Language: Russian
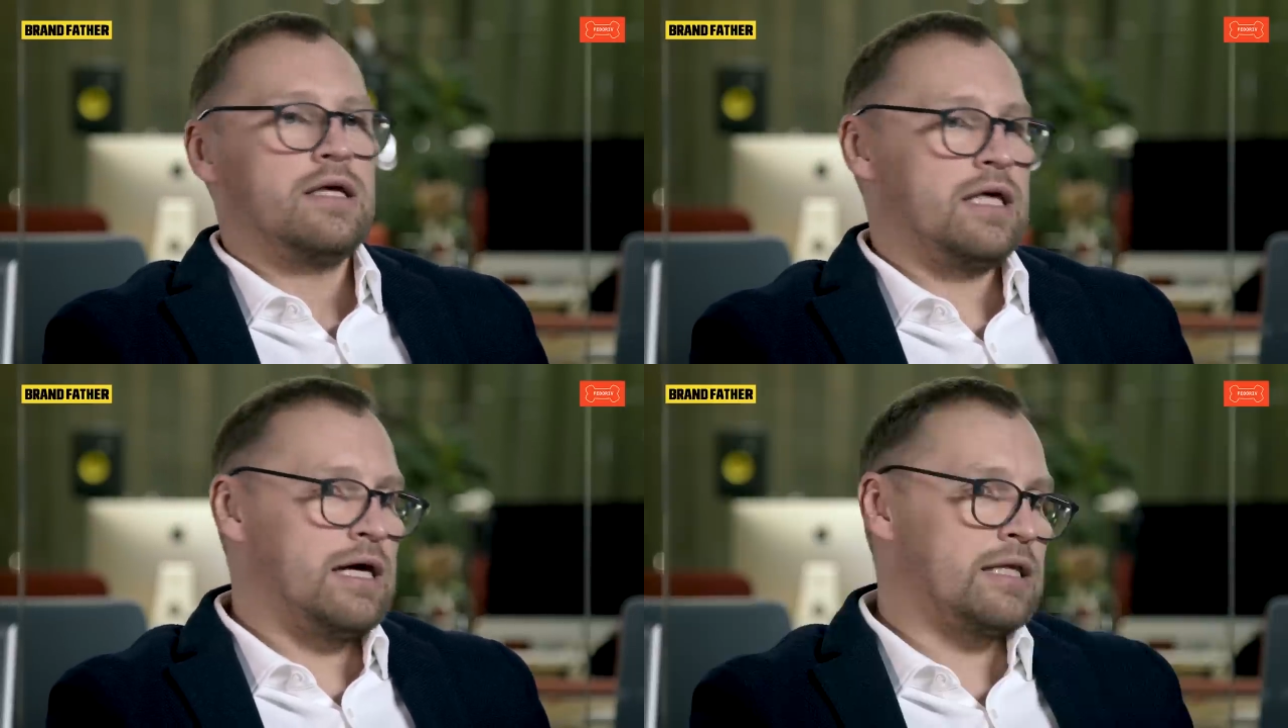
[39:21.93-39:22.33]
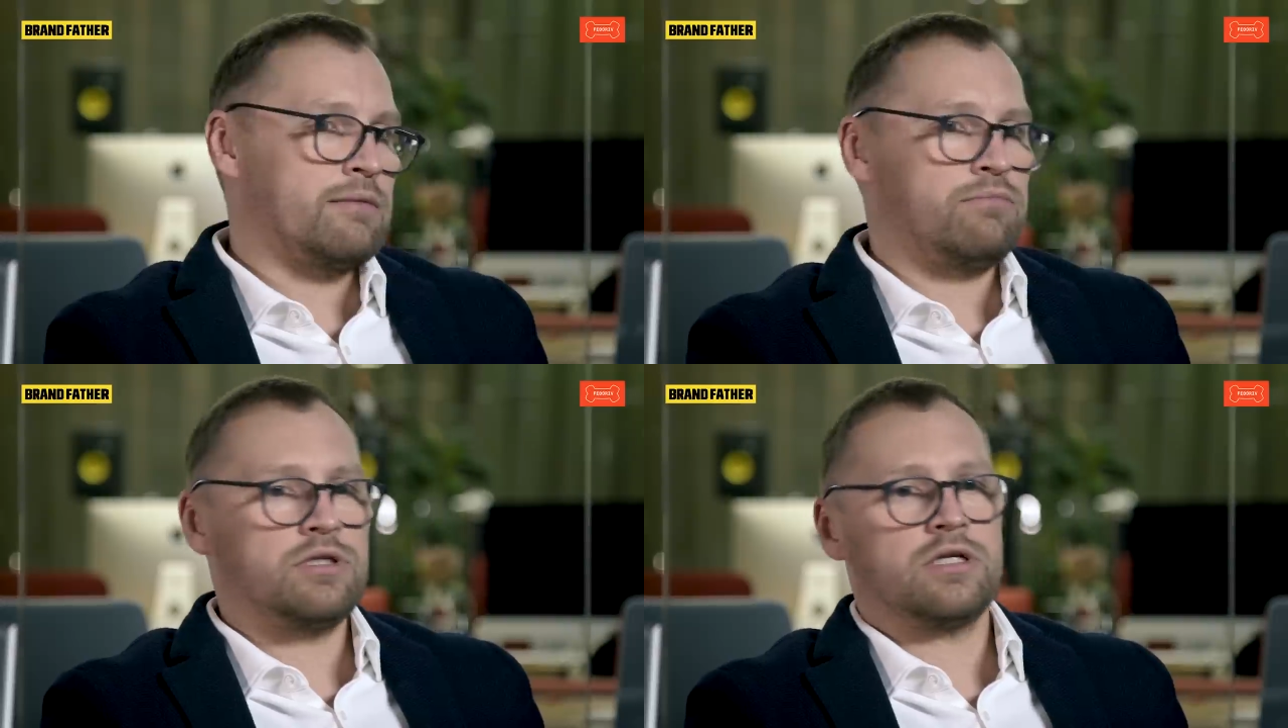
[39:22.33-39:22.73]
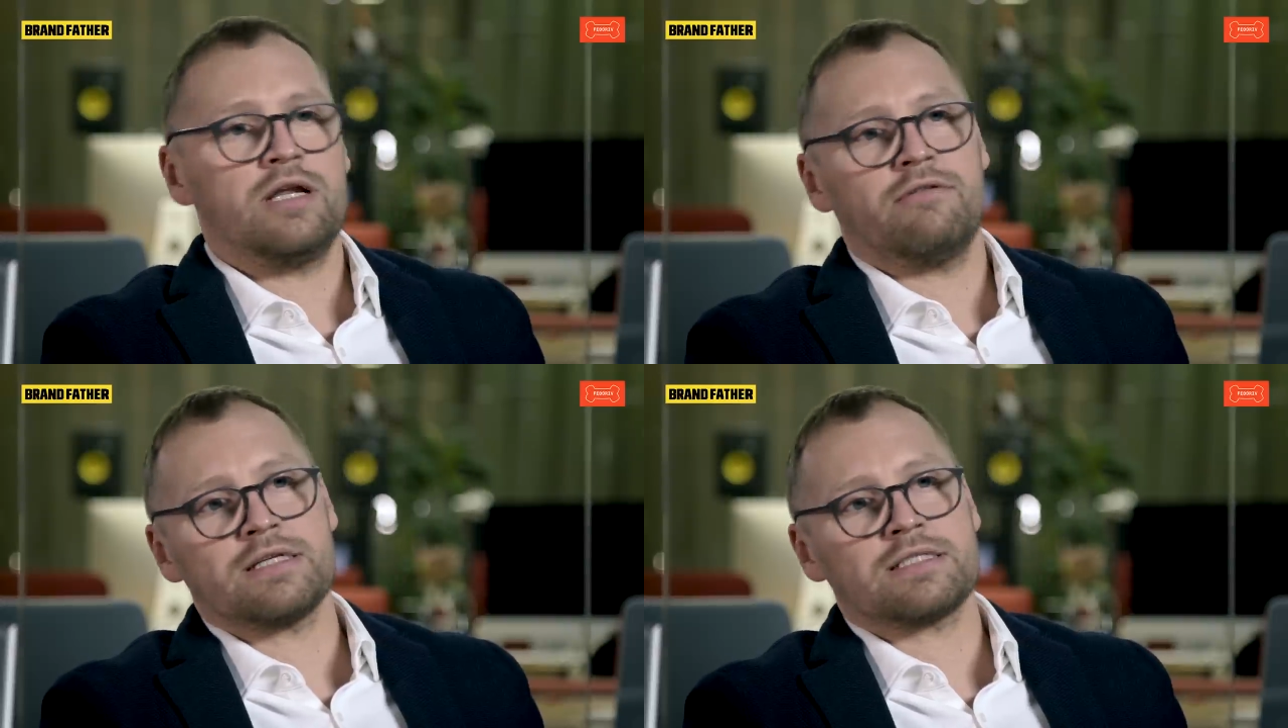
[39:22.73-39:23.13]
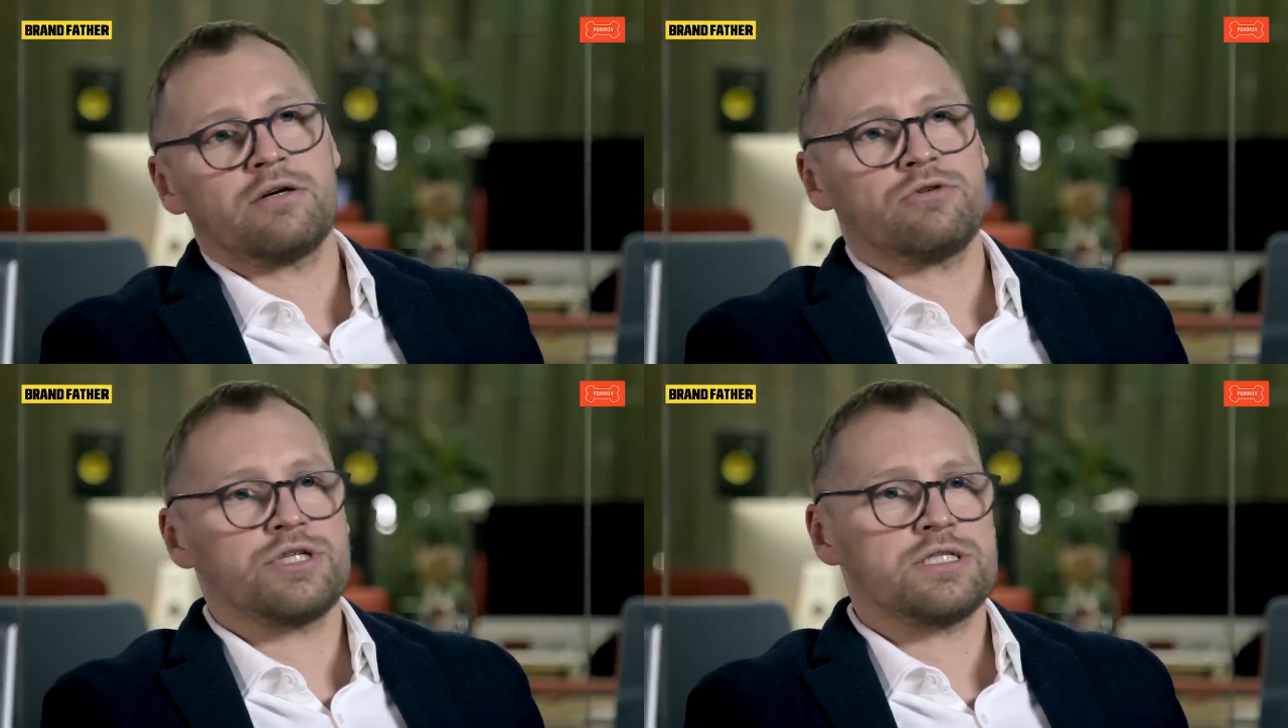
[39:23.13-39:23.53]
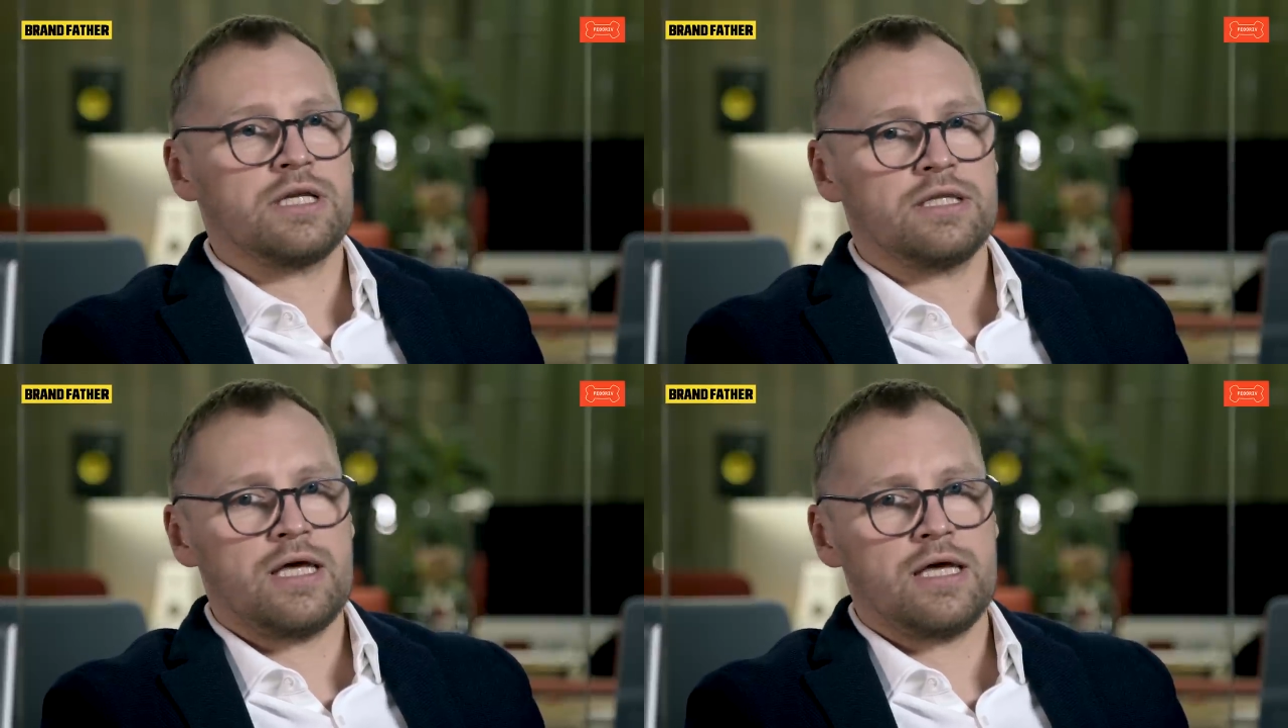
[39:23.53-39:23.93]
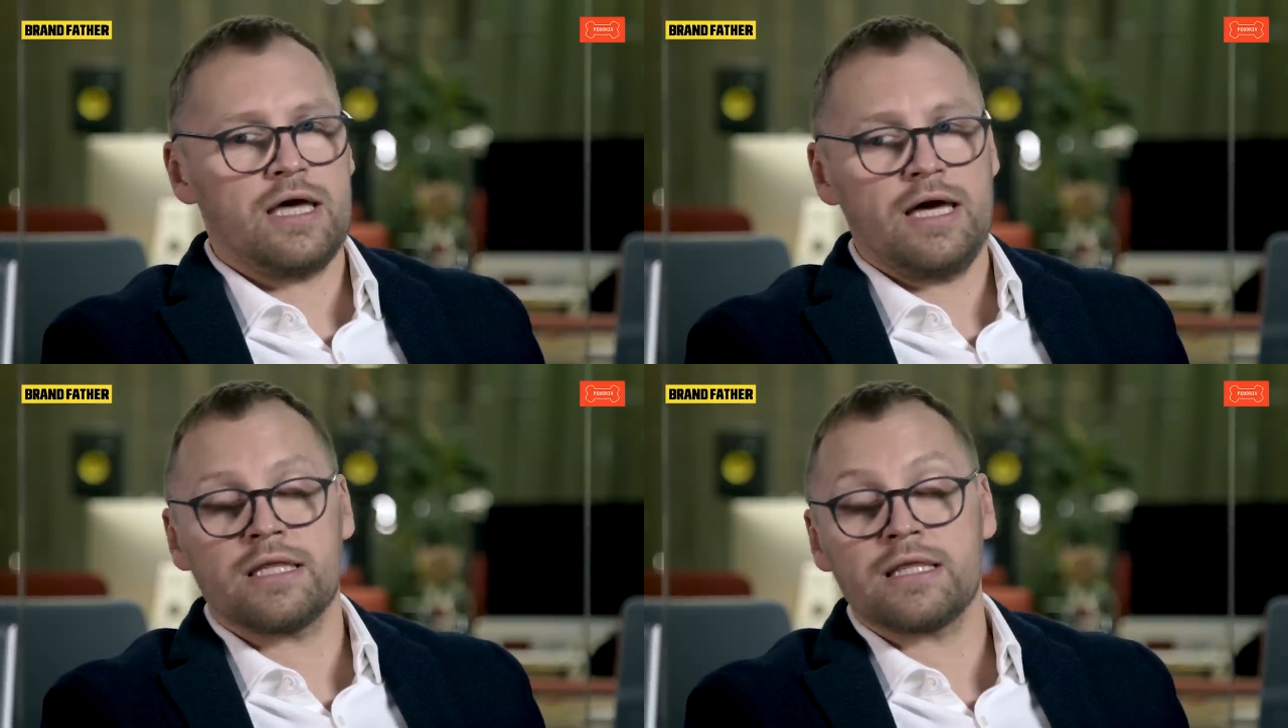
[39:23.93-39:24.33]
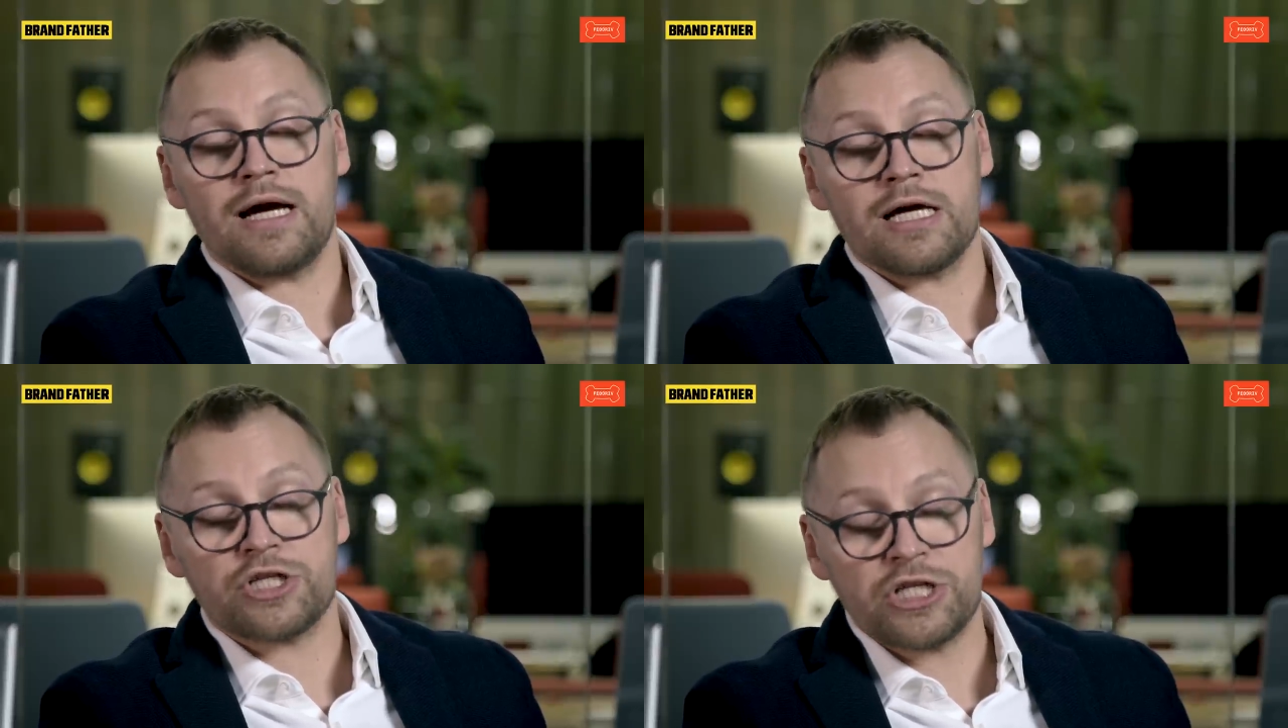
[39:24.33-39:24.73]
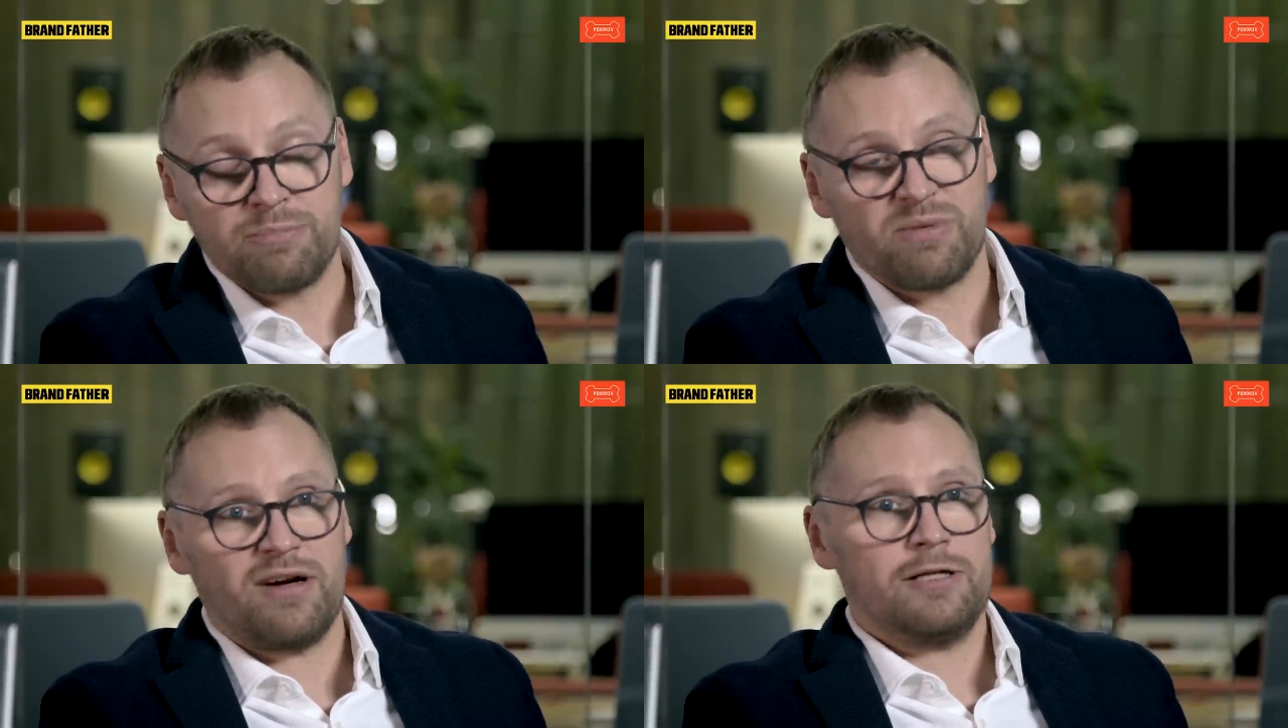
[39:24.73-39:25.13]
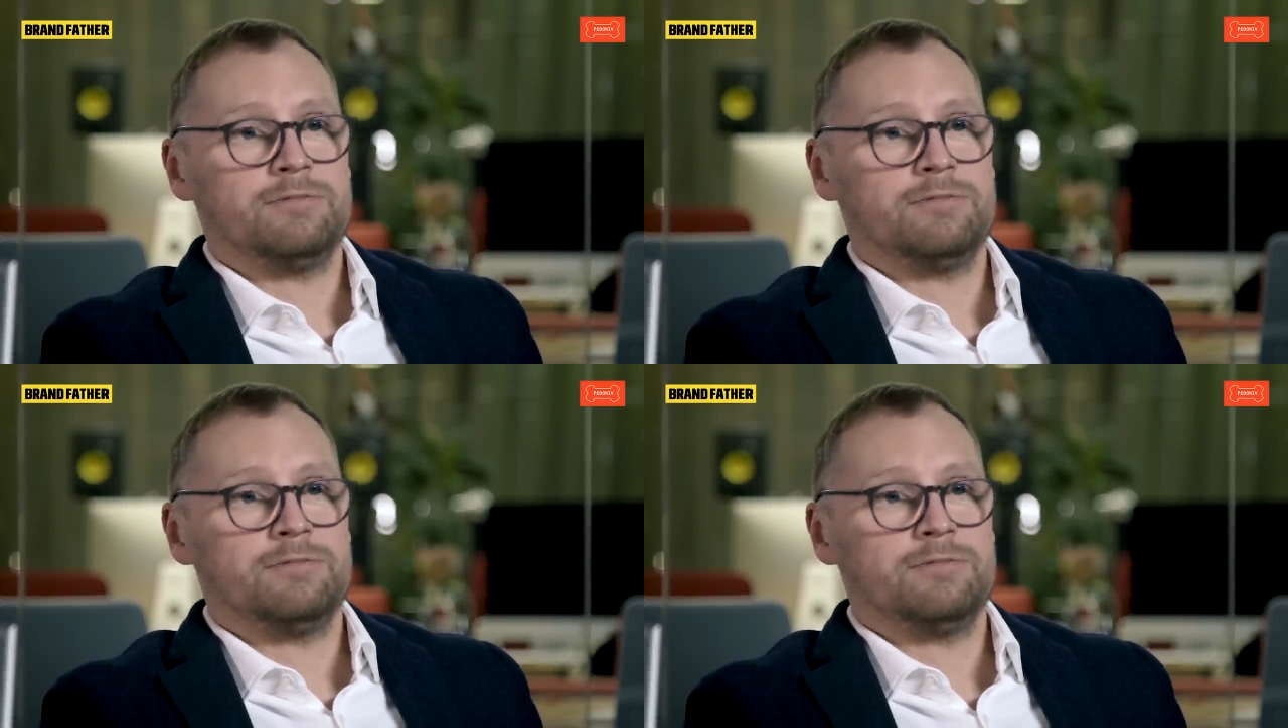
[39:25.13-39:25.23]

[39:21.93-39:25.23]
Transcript: и это будет для вас хорошей стратегией, это ошибка.